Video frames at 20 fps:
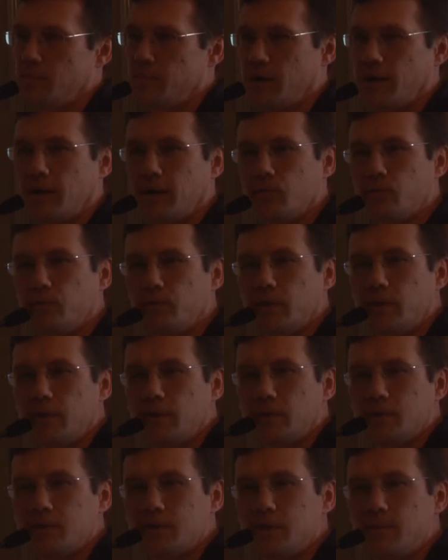Ben, écoutez,
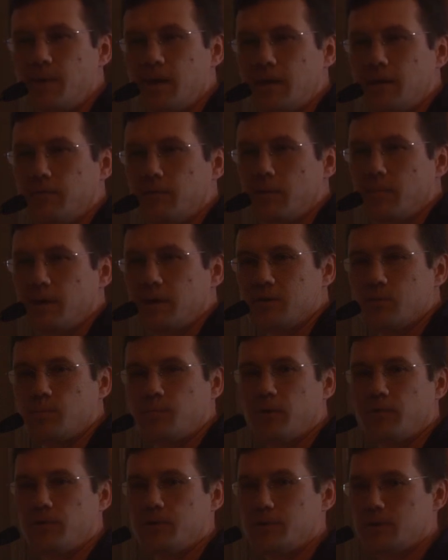euh, c'est ma déformation
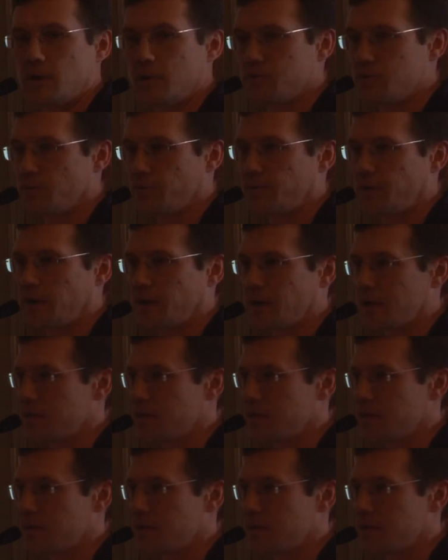professionnelle, je vais vous faire